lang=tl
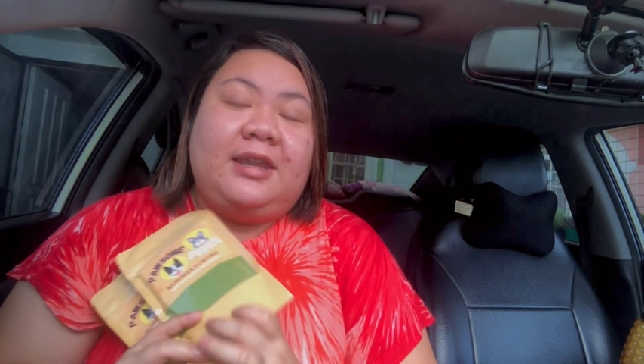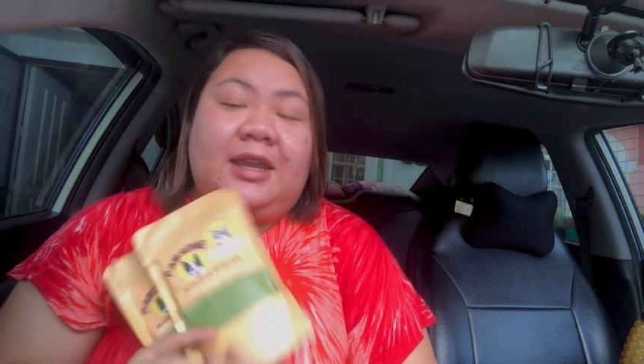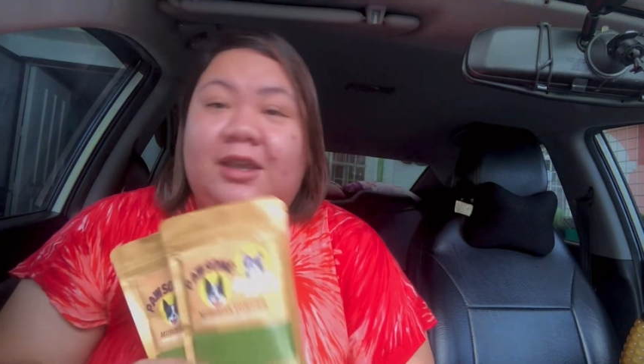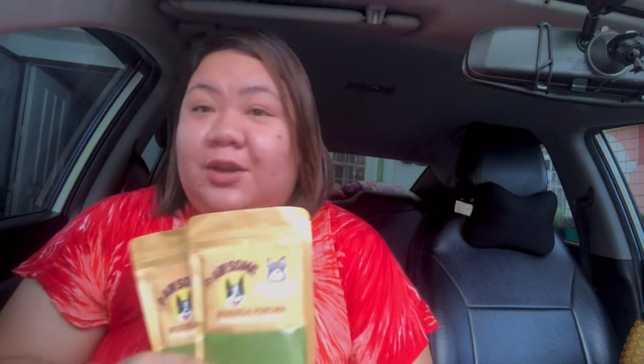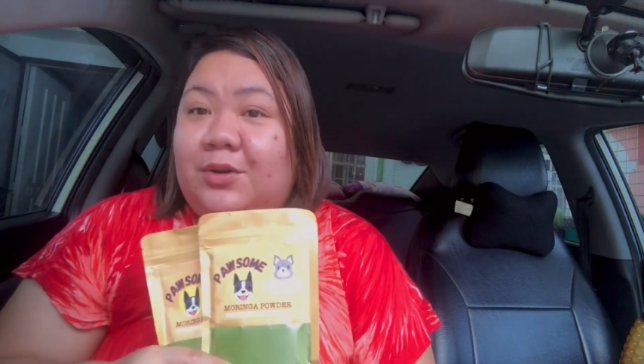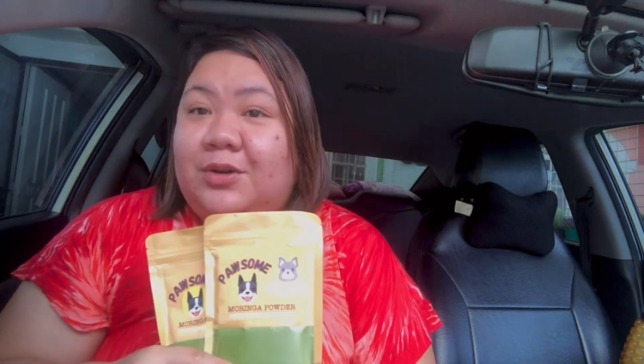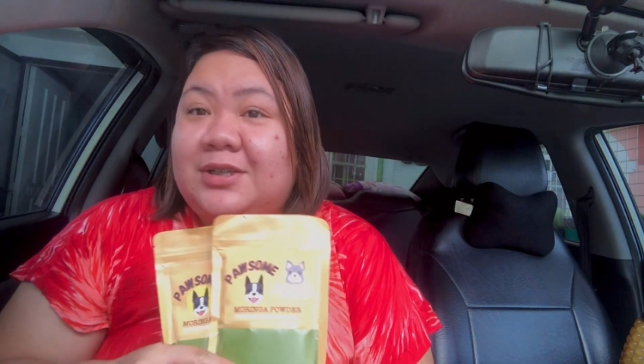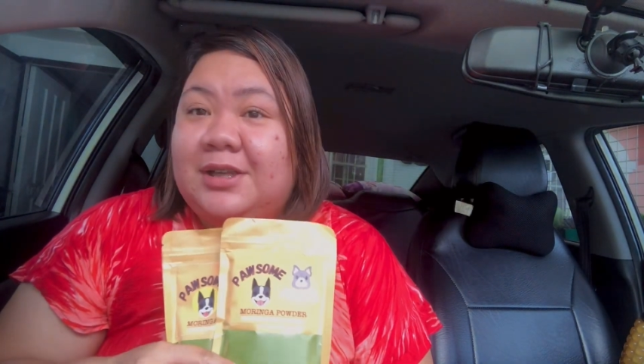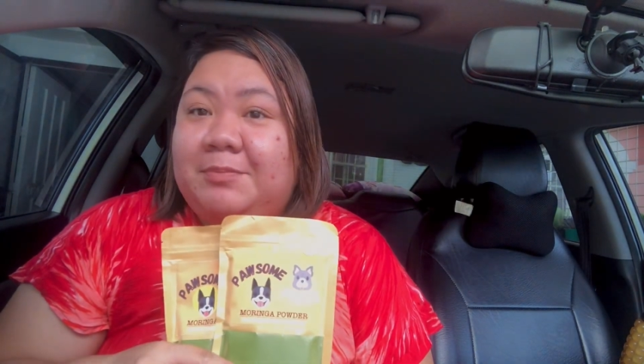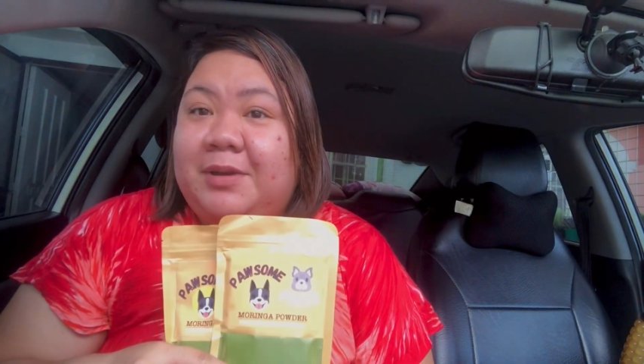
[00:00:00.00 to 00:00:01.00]
thank you
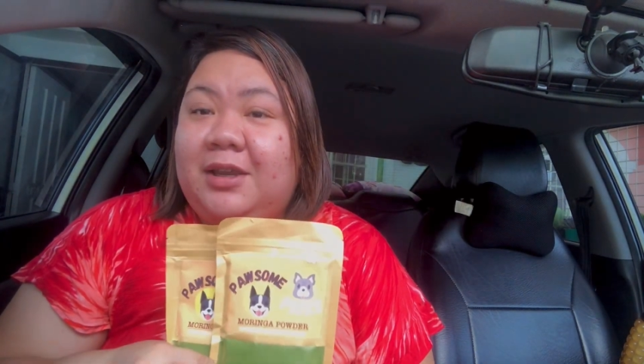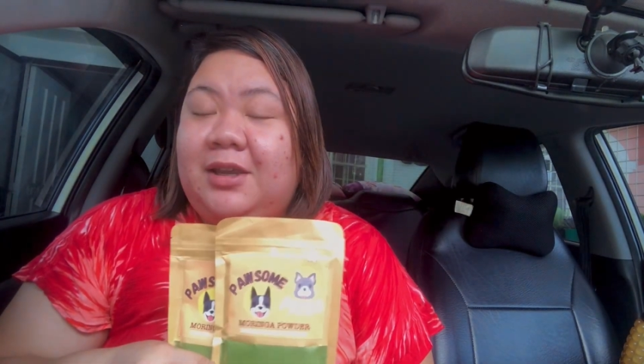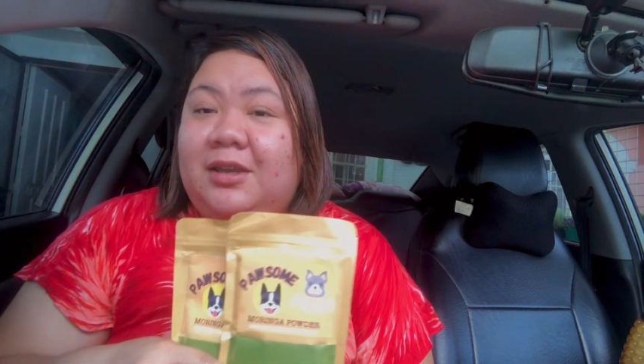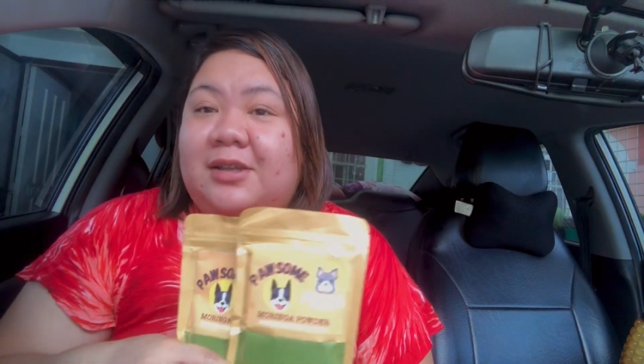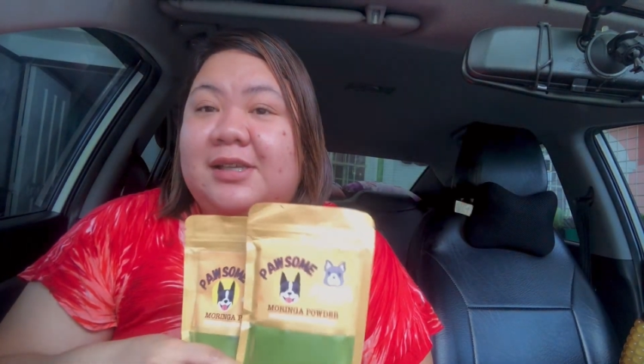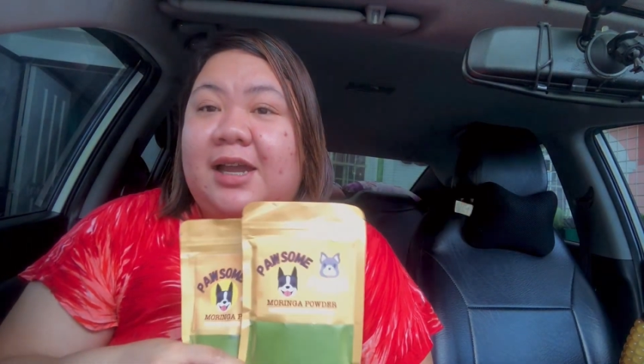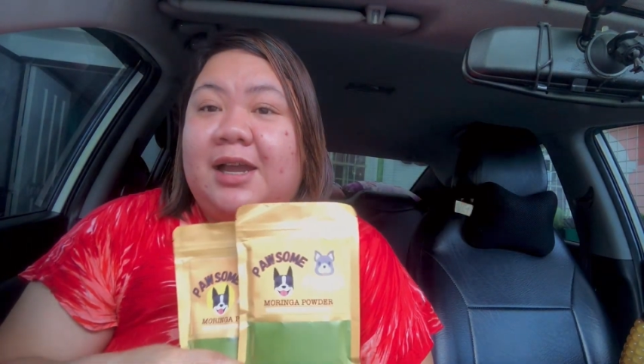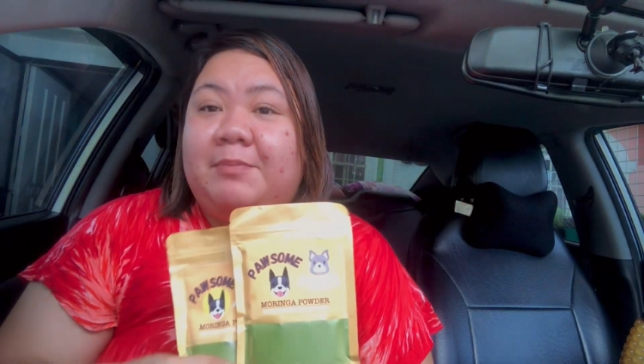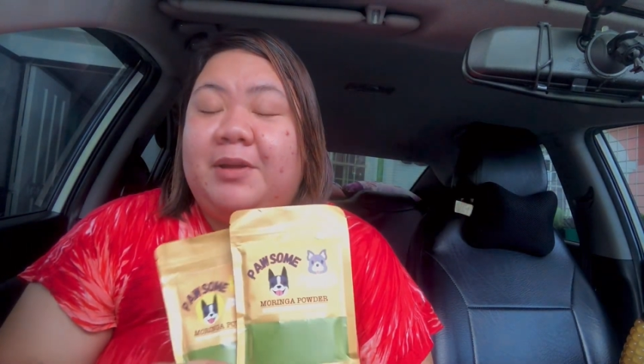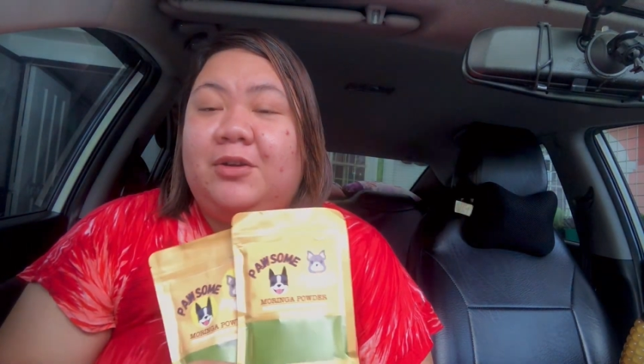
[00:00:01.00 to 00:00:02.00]
sa pag
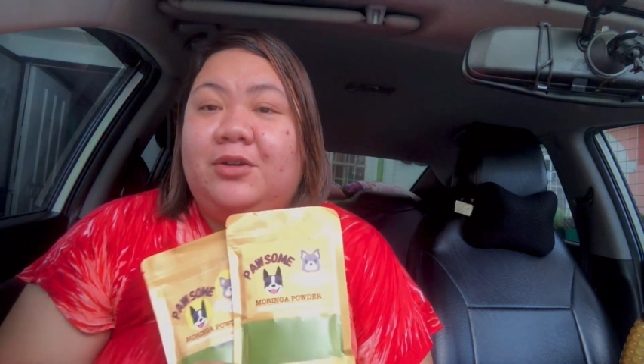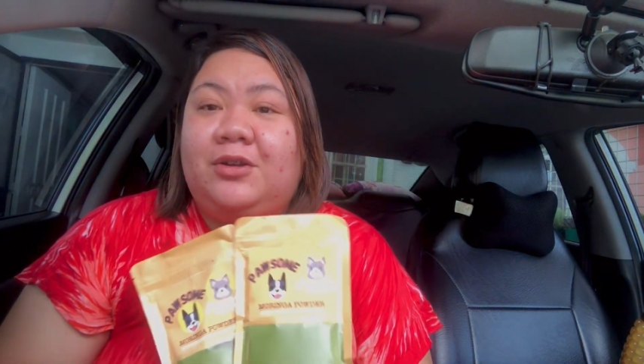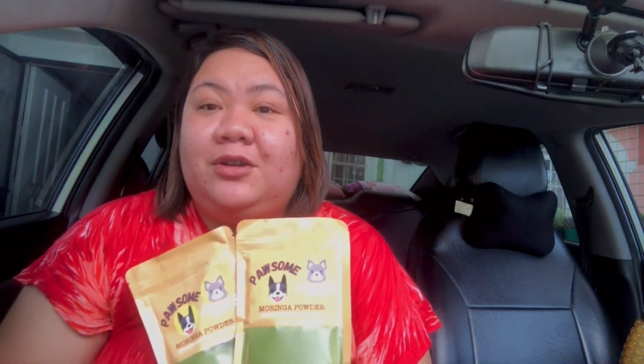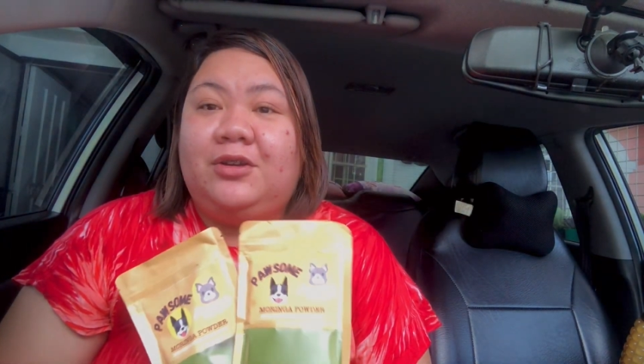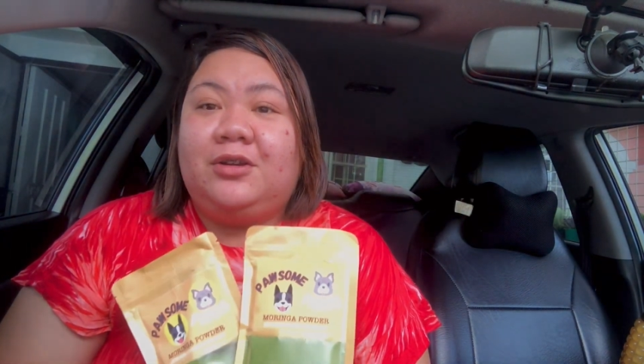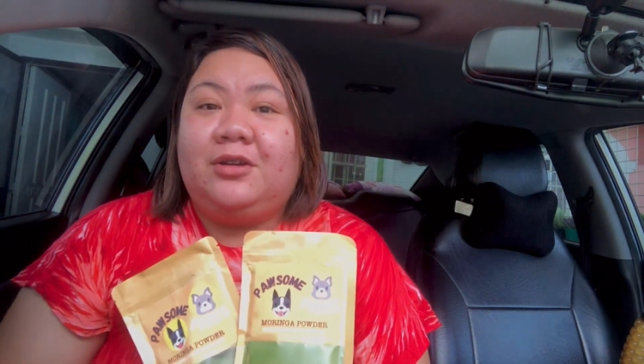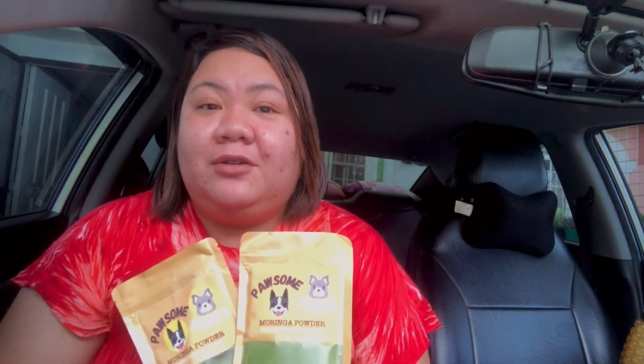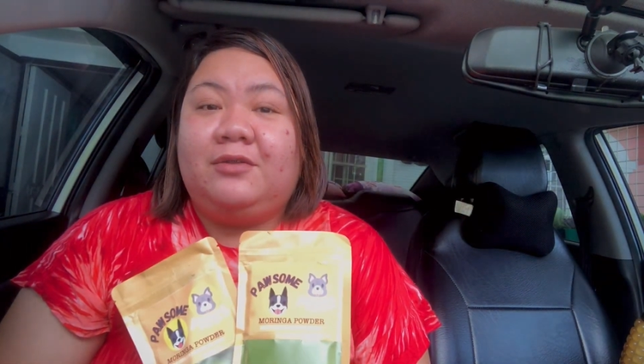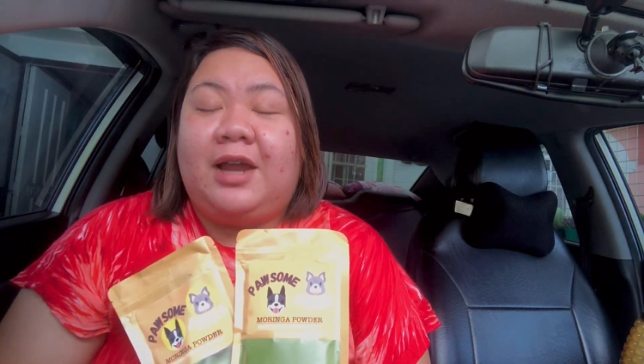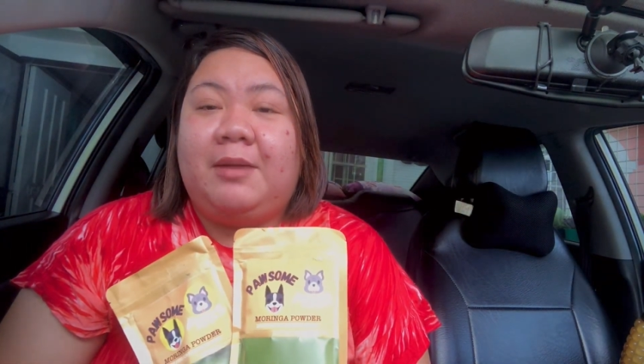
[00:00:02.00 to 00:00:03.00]
sa panonood nyo ng
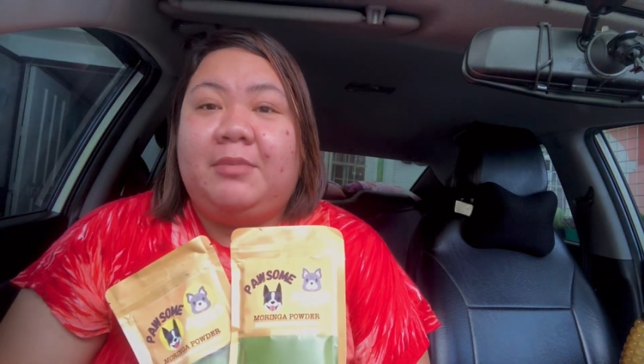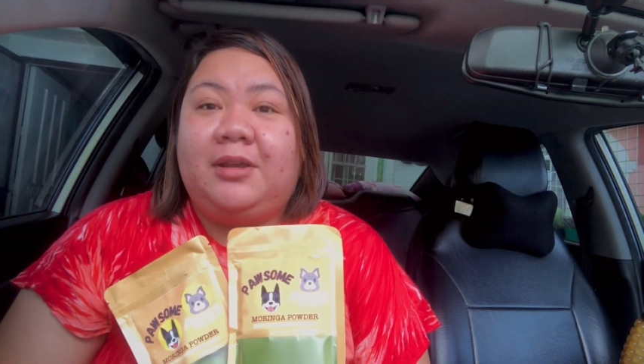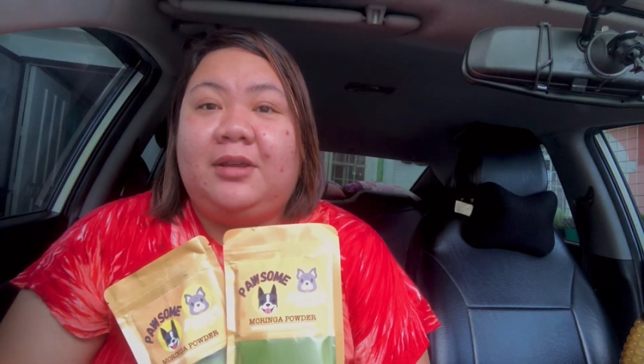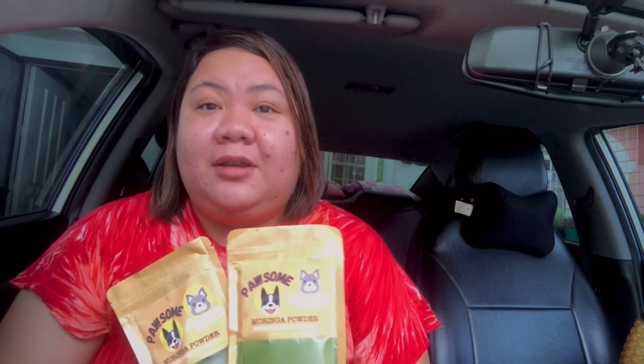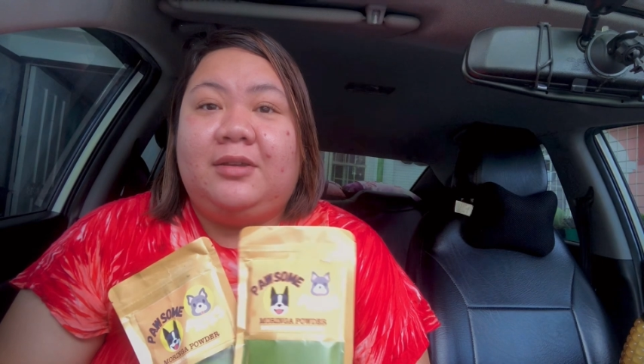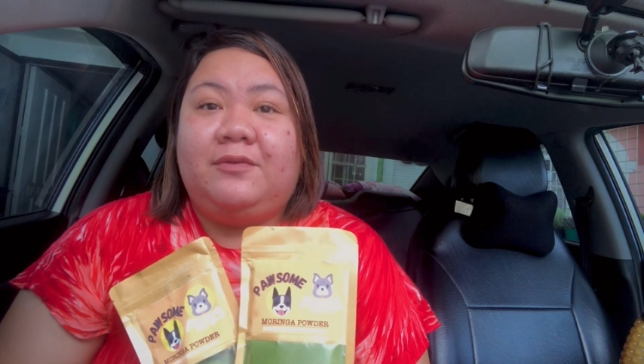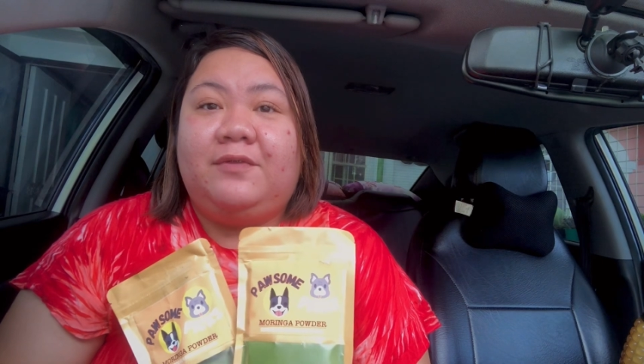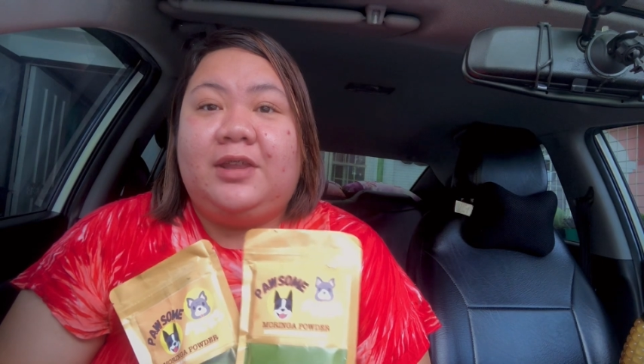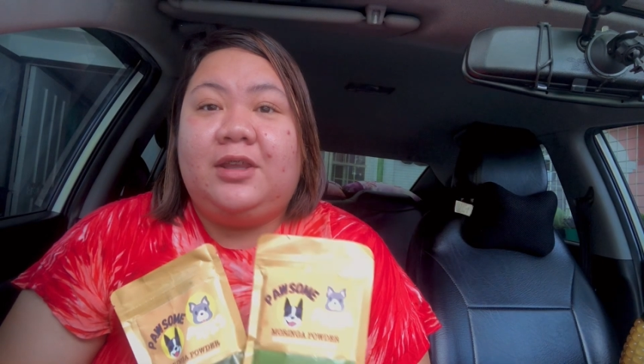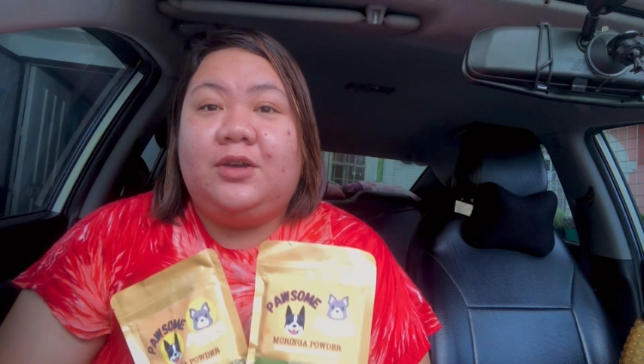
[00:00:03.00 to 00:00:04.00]
aming
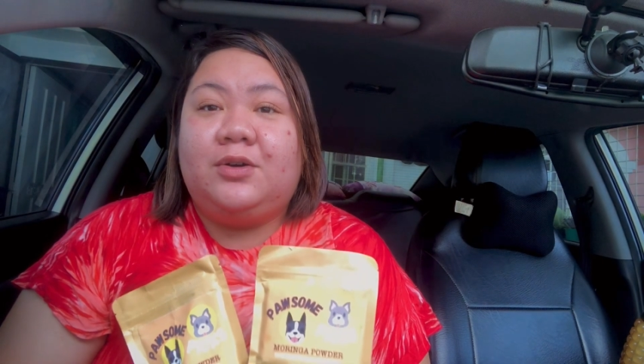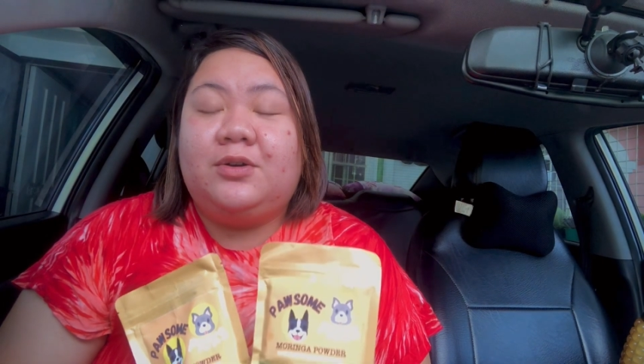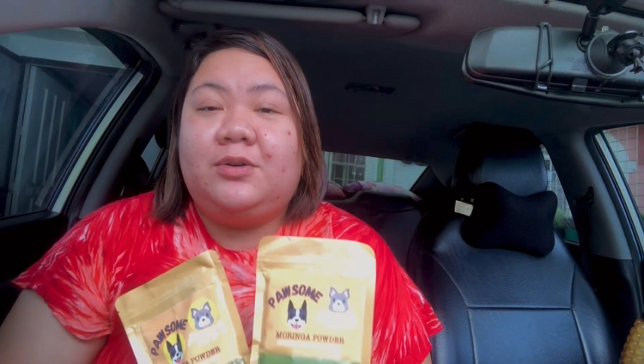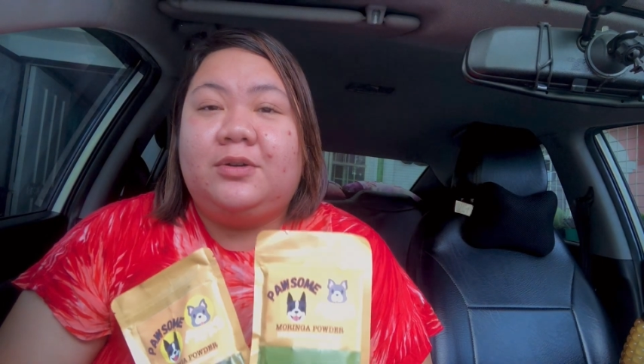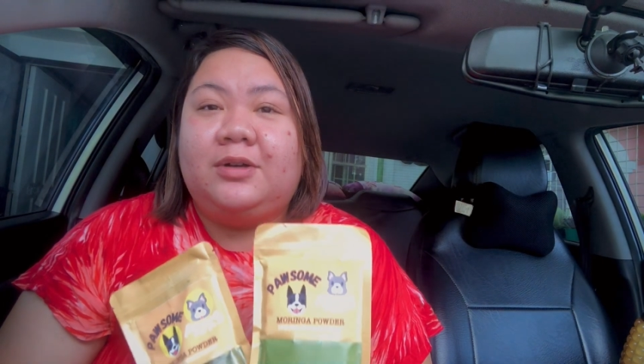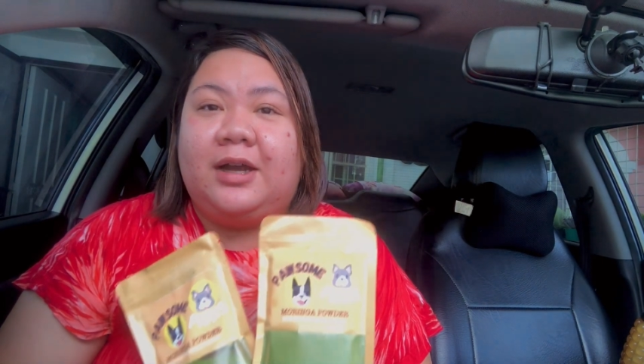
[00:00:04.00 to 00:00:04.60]
video.